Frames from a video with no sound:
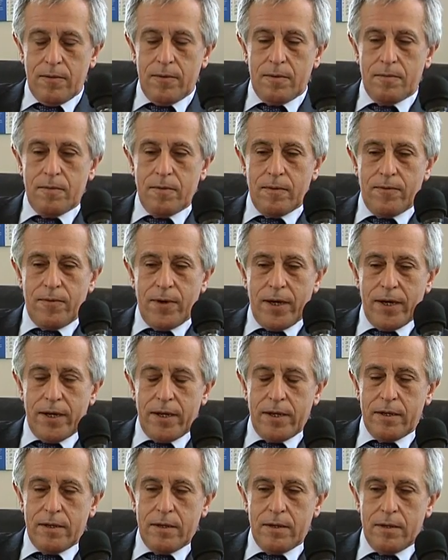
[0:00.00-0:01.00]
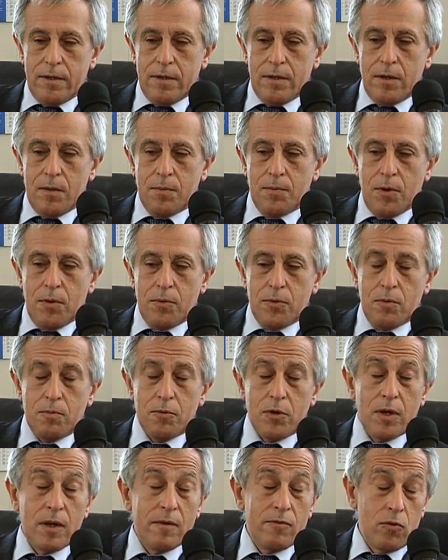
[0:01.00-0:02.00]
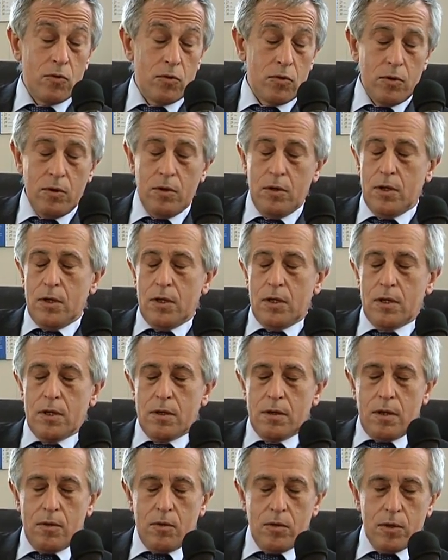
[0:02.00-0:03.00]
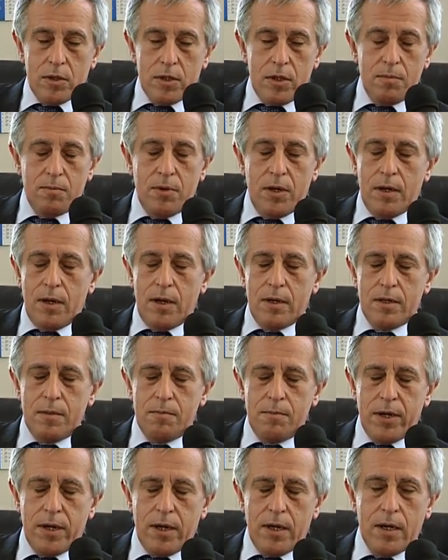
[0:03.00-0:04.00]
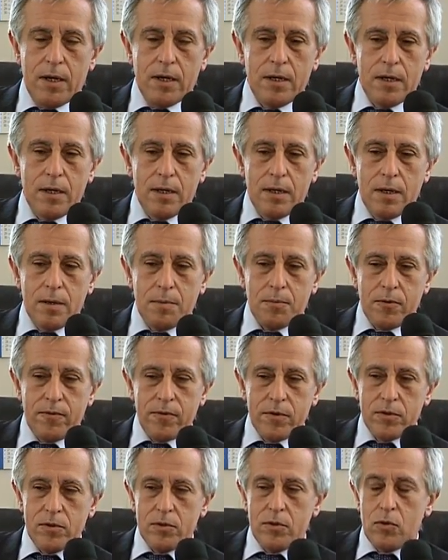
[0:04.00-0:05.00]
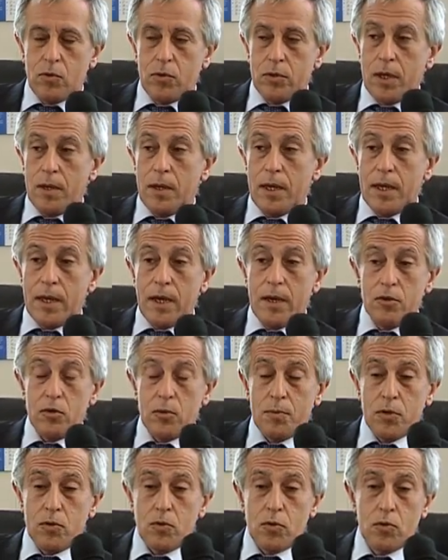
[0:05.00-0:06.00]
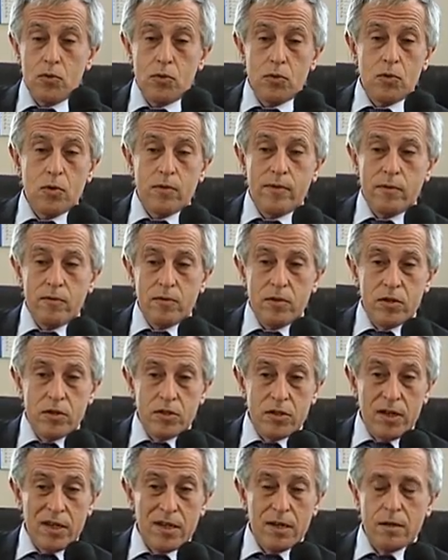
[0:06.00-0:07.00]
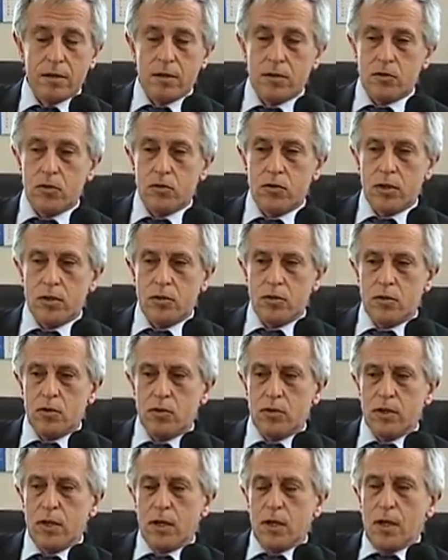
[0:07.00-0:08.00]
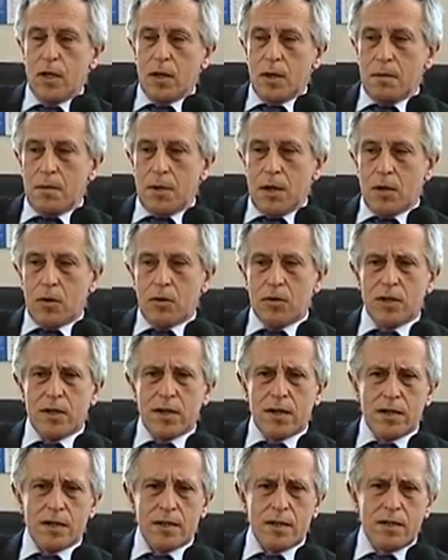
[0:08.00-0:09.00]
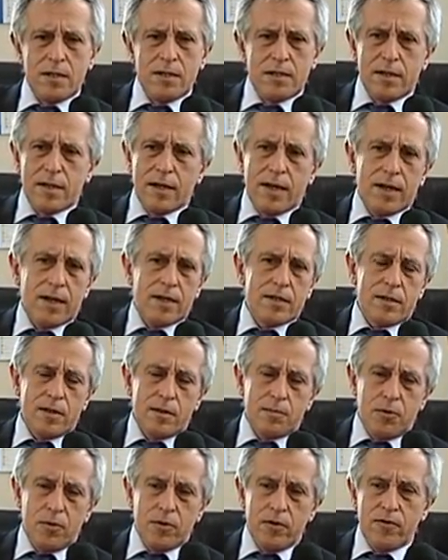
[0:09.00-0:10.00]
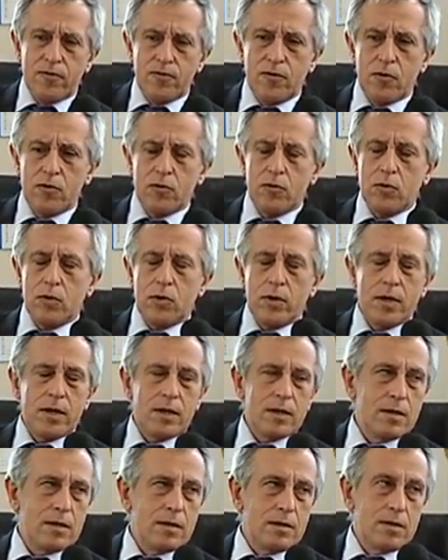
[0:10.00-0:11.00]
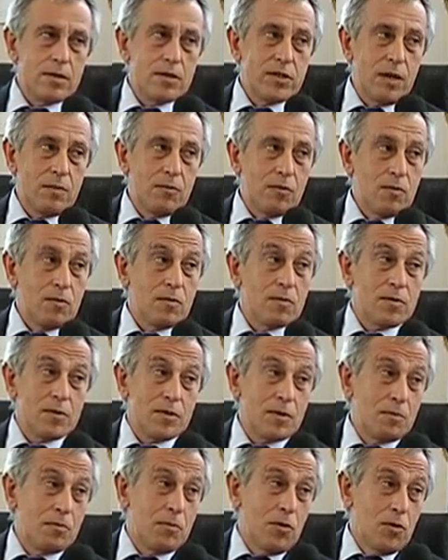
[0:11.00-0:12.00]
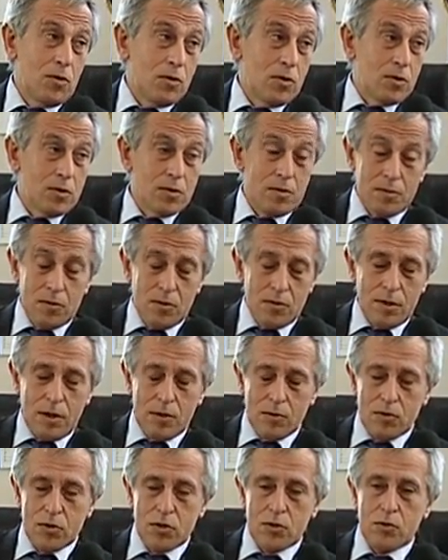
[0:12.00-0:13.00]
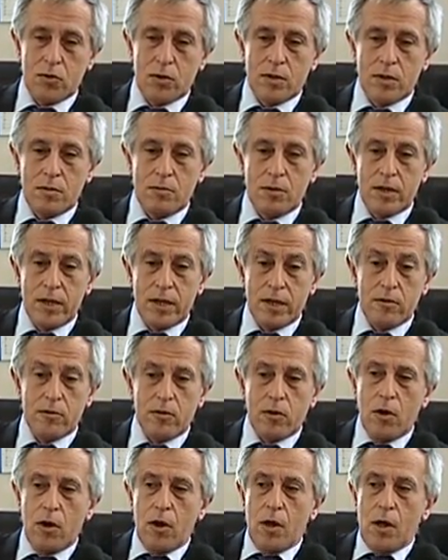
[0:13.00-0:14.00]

eh, fare eh, il proprio lavoro la loro libera, libera eh, professione e eh, soprattutto favorisce anche le associazioni, ma la cosa caratteristica, anche se poi il fondo è, è diciamo, simbolico, soltanto di 50.000 euro,